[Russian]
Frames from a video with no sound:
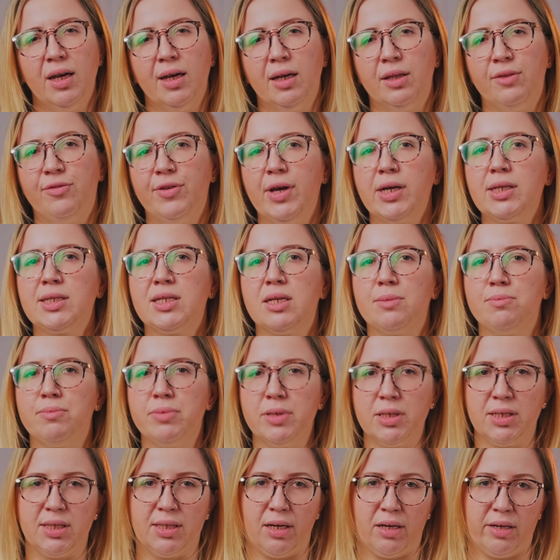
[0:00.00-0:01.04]
Инфекция
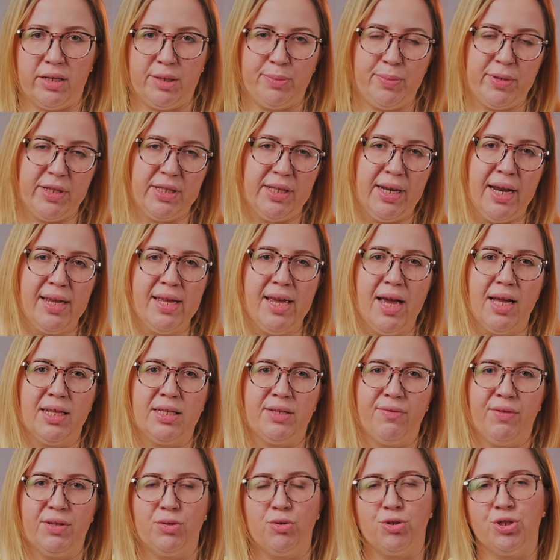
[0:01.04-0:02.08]
быстро
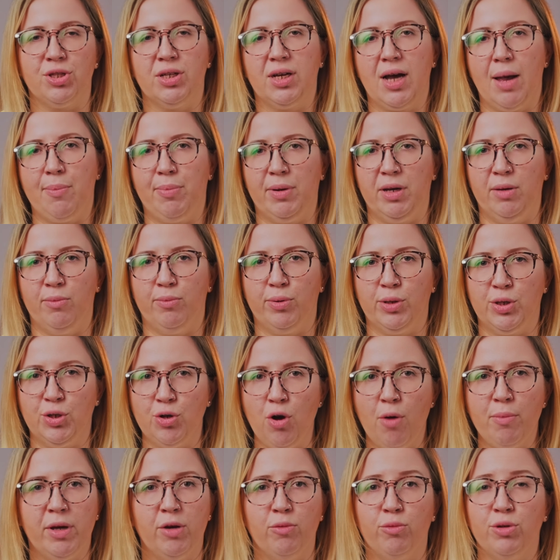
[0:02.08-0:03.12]
распространяется воздушно-капельным
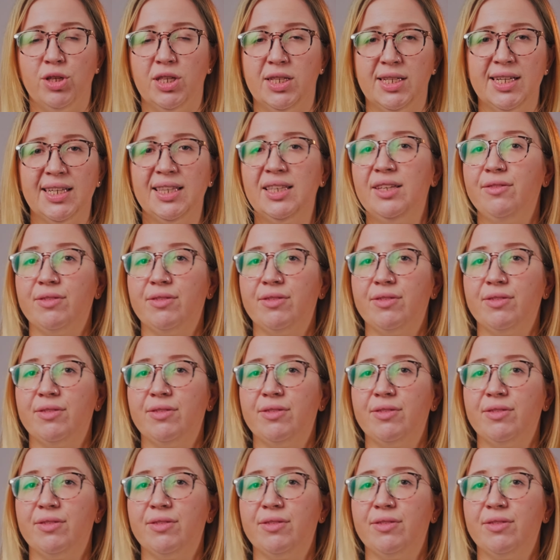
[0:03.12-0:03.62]
путем, и иммунитет не